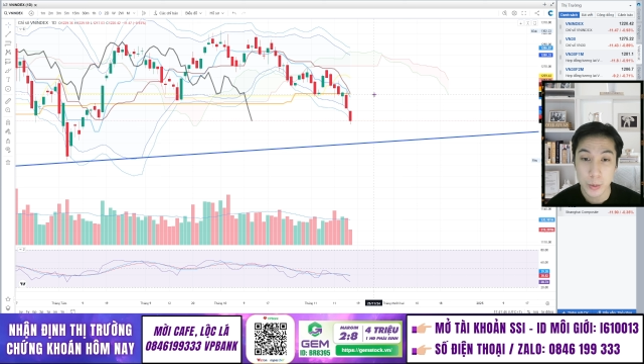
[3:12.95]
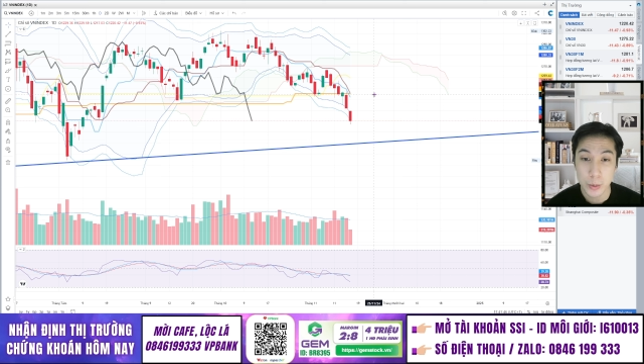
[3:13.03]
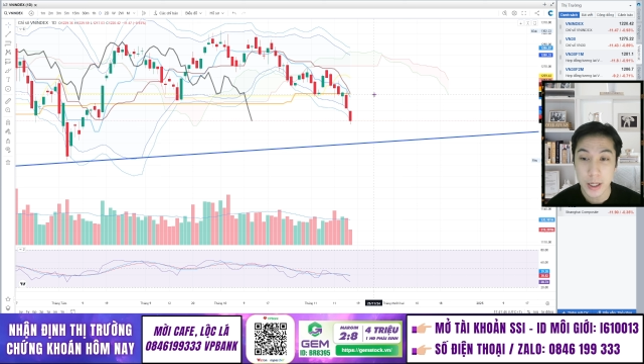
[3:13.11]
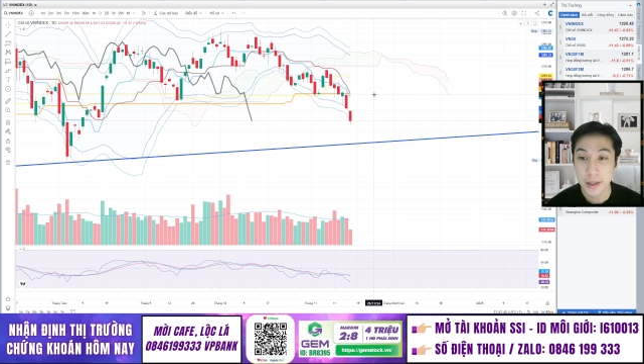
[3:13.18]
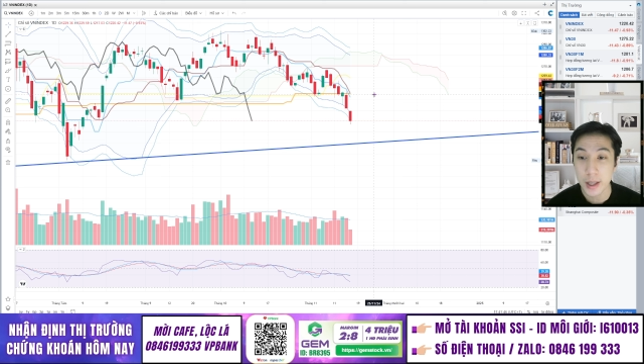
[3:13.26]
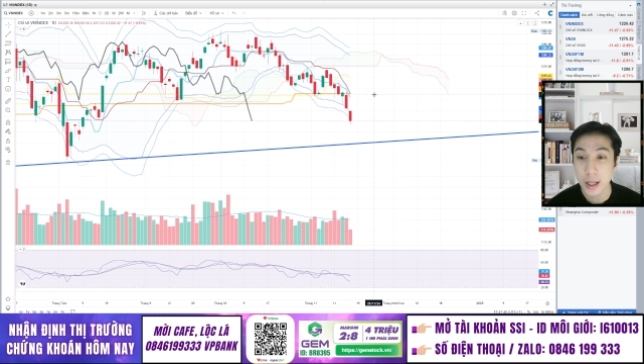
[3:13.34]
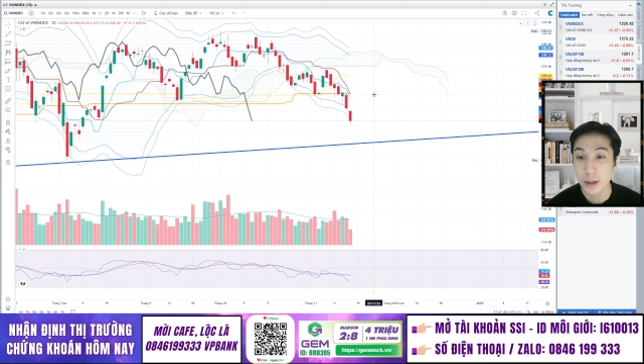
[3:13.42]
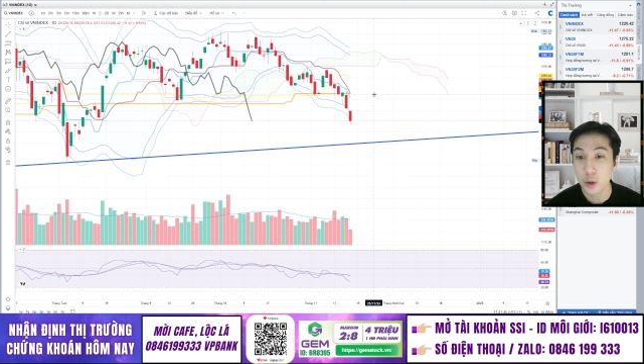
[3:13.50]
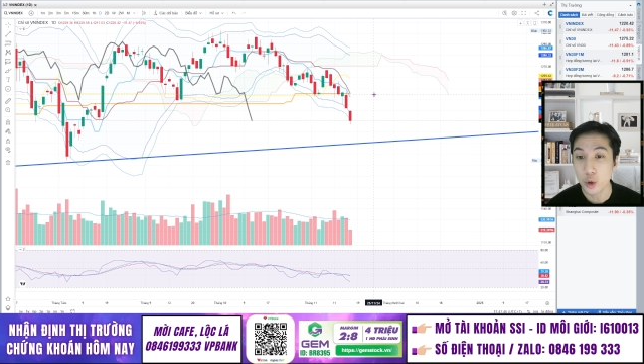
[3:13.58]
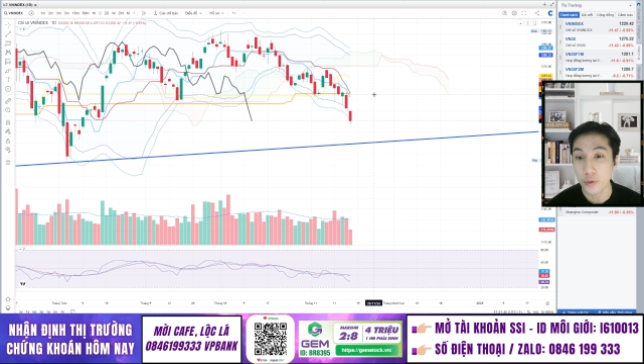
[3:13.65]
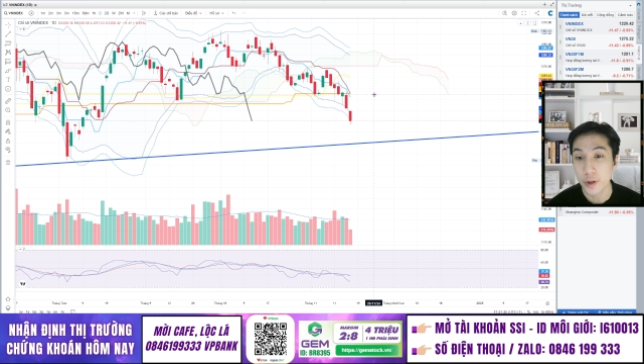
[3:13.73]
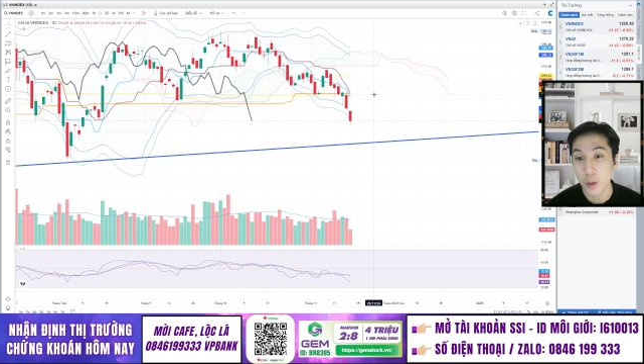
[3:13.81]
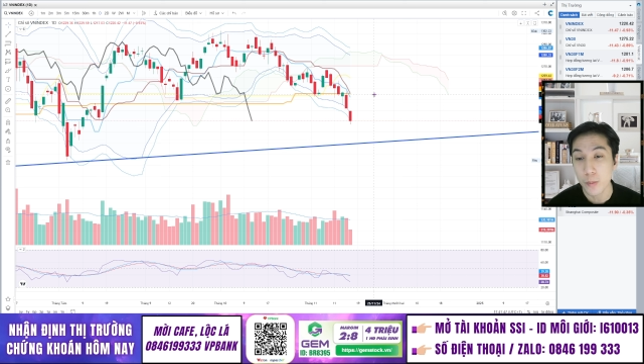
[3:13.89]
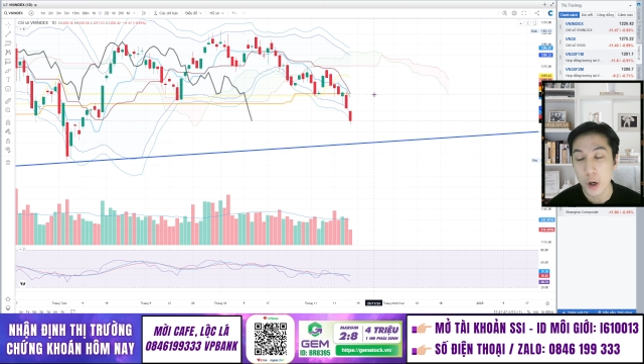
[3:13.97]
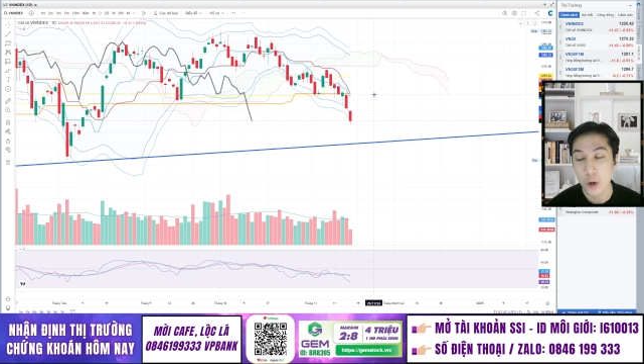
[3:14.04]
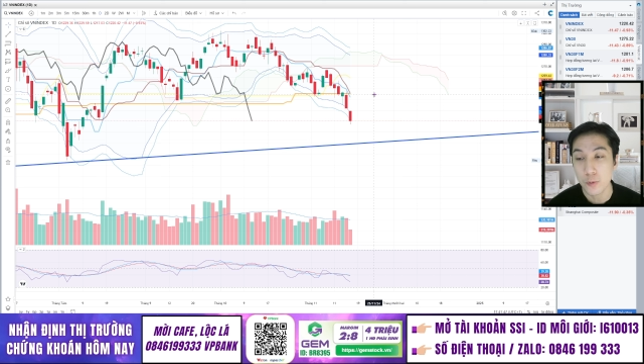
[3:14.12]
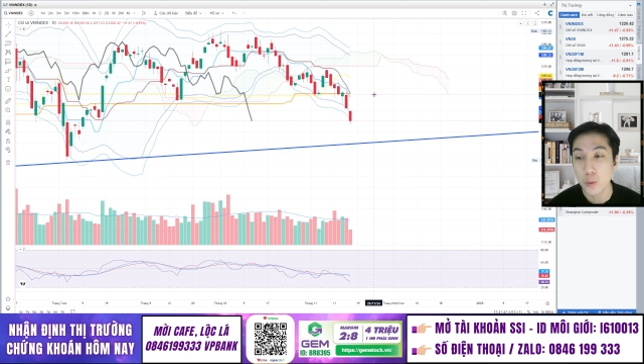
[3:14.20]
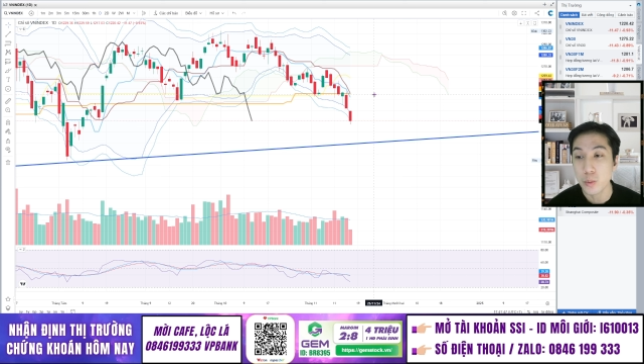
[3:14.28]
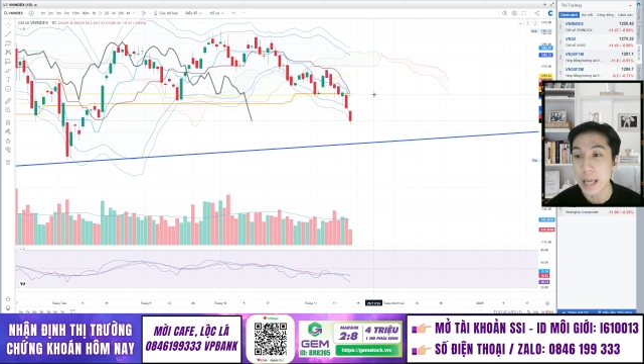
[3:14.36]
Đấy, chúng ta sẽ săn những cổ
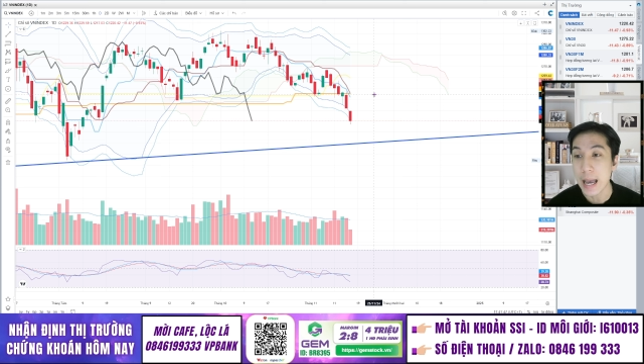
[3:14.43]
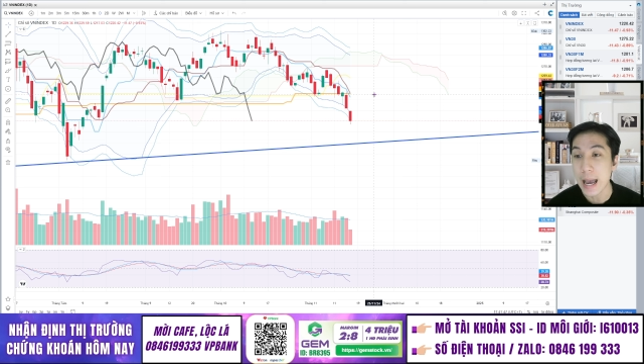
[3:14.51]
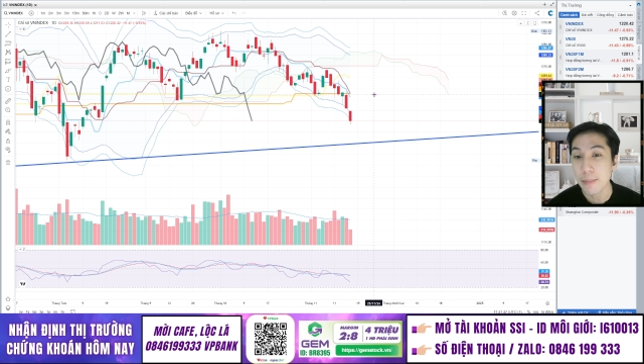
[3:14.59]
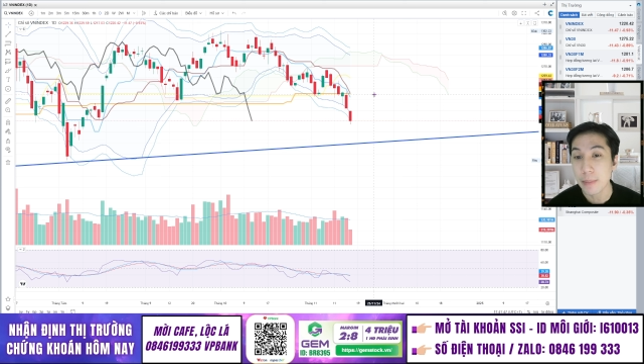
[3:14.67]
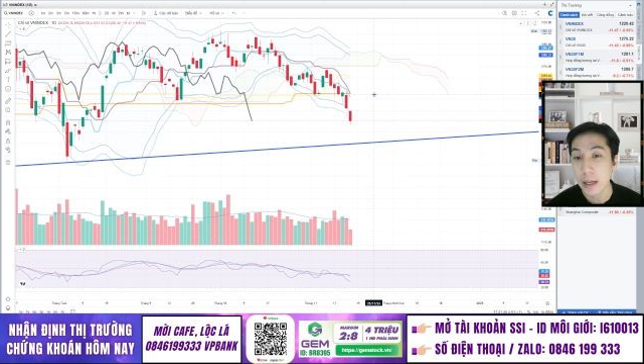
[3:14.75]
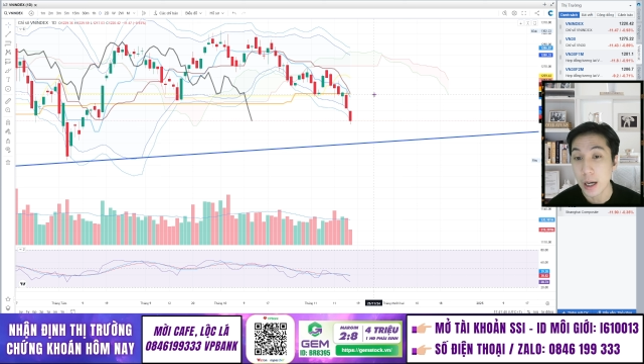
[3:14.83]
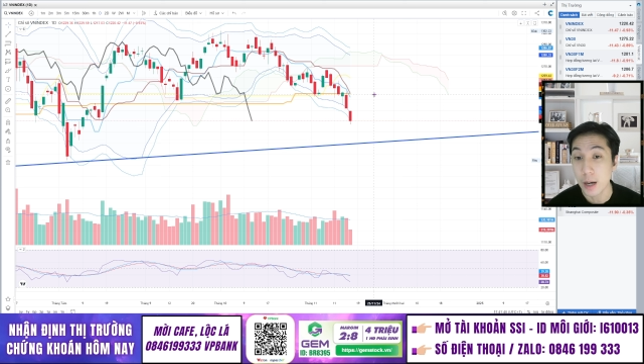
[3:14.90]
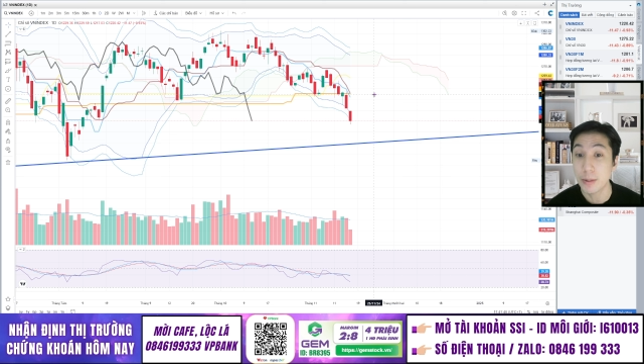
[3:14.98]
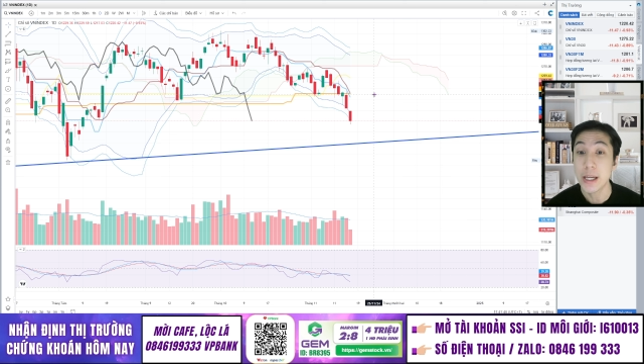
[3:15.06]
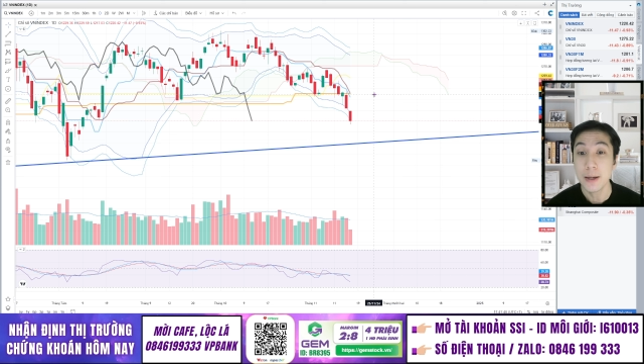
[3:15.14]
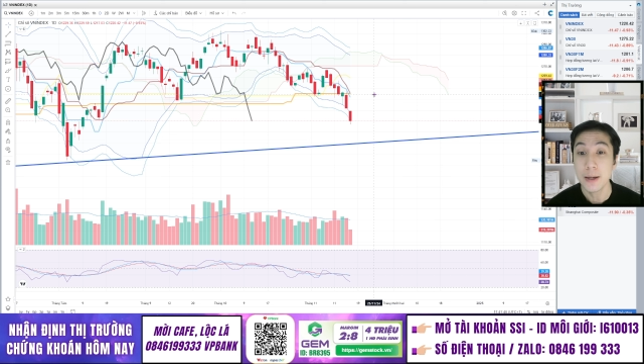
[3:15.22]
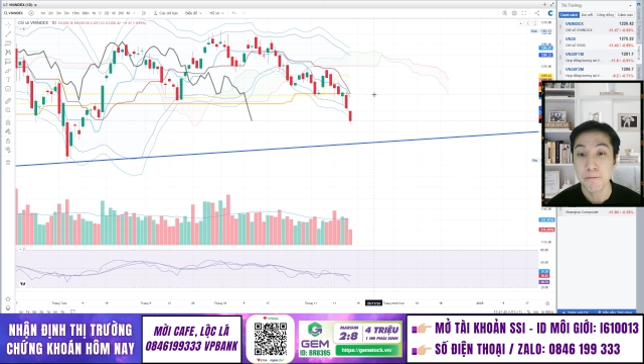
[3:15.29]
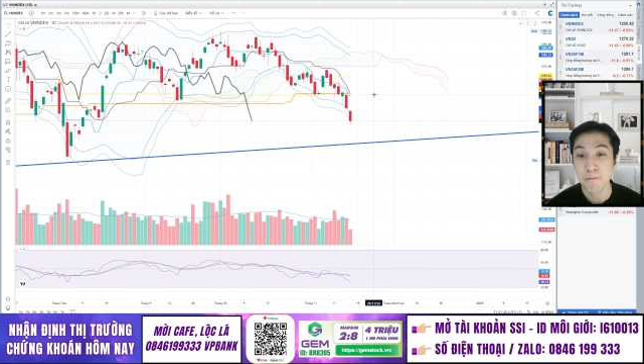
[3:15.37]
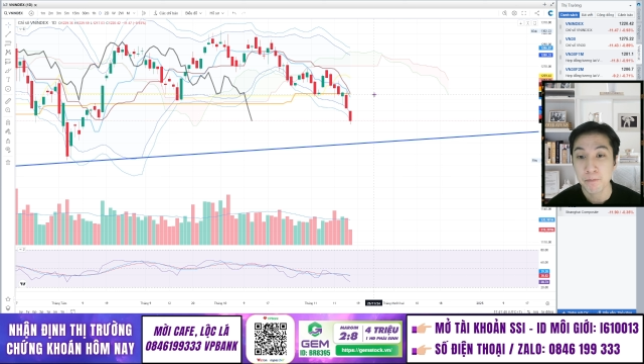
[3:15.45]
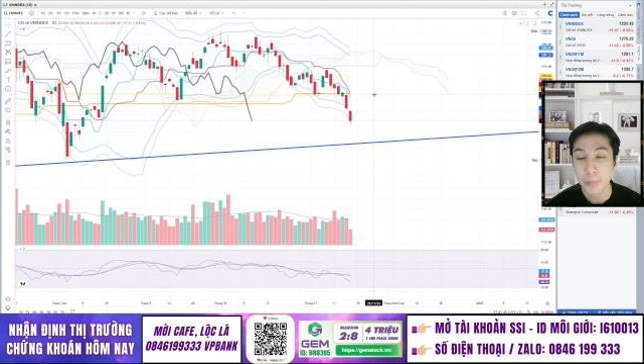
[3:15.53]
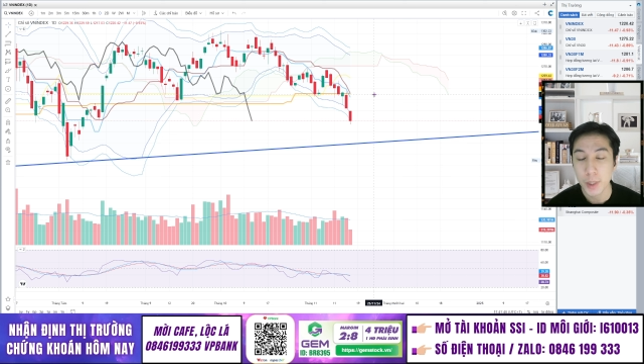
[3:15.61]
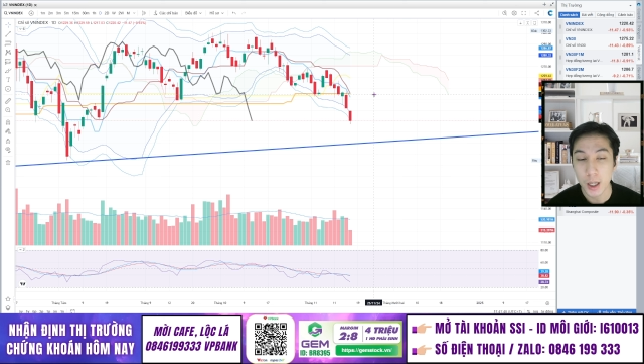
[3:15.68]
phiếu mà có vùng giá mà hợp lý